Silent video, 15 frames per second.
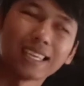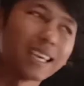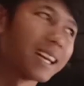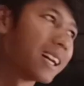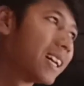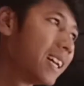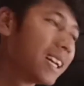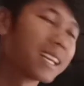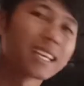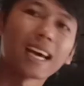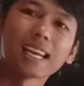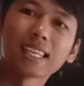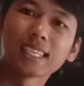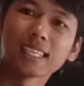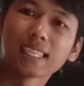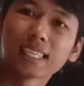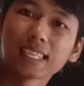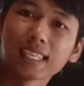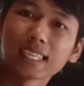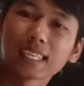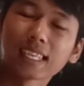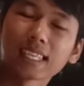Nah, kali
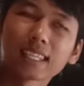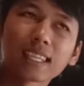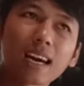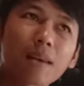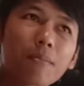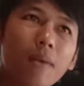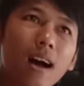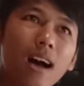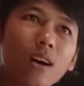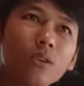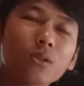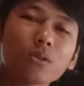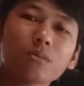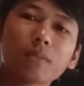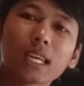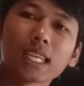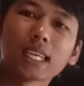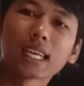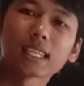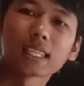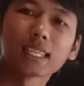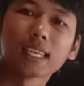ini kita mau
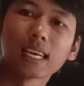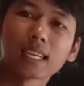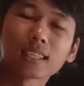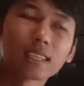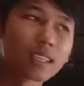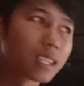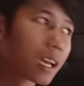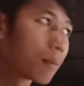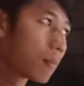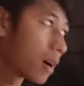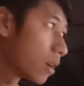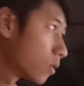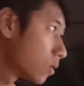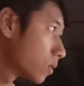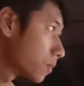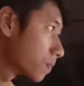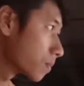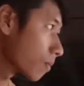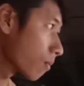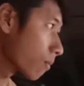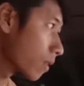melihat-lihat, kita mau